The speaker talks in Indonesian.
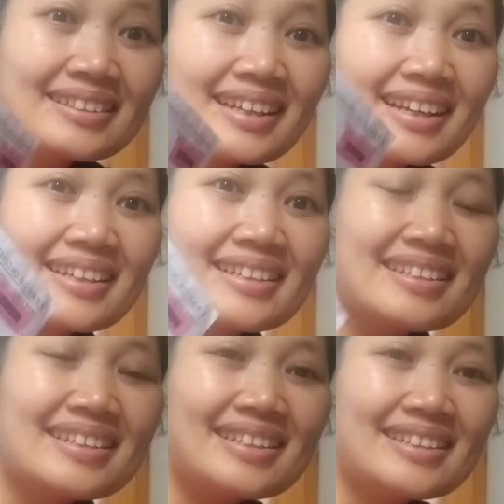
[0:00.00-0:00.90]
Nah,
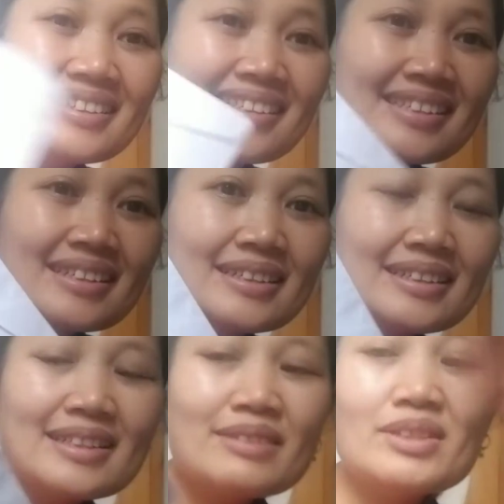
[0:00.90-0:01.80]
ini
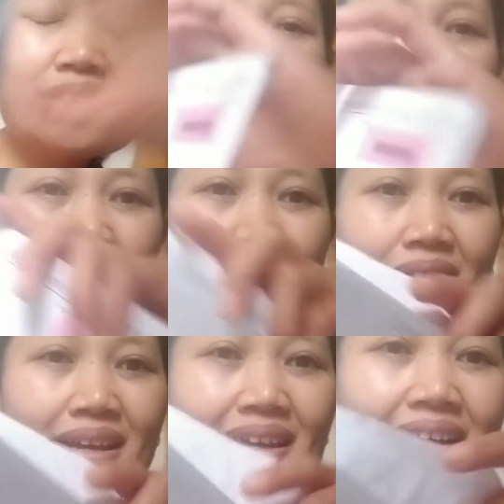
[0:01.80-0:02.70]
ini visanya
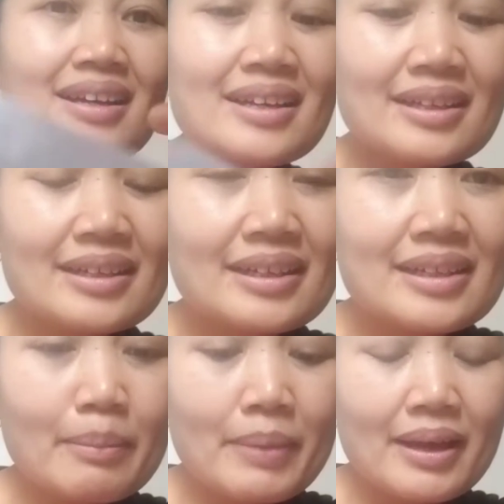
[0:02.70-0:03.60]
sudah
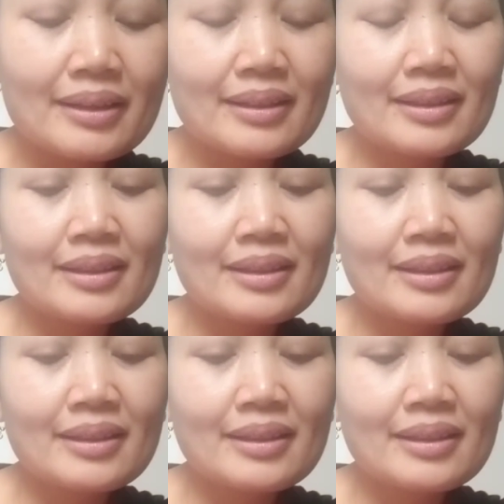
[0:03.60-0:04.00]
dapat.